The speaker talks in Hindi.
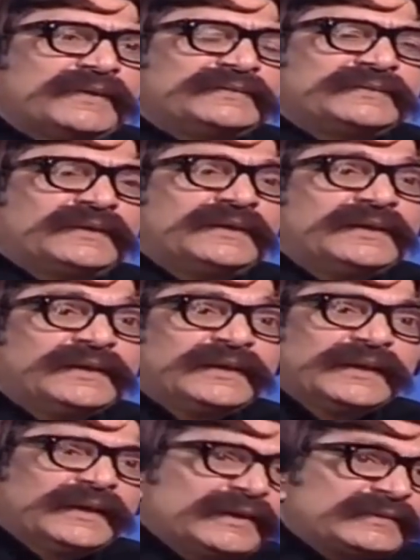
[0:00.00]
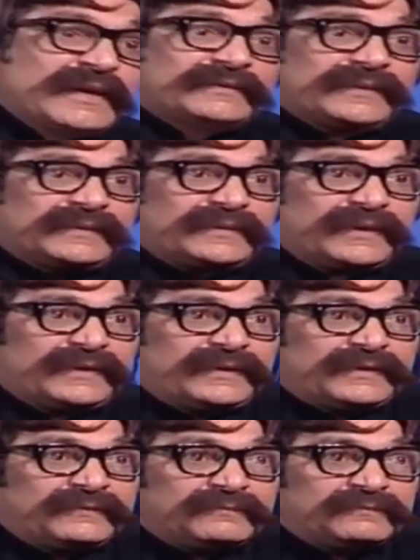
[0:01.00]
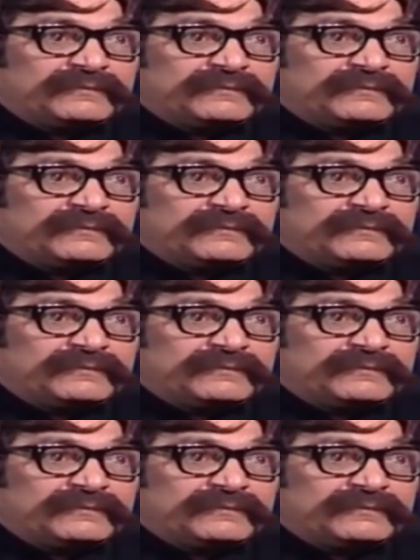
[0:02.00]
में इसकी इजाज़त नहीं है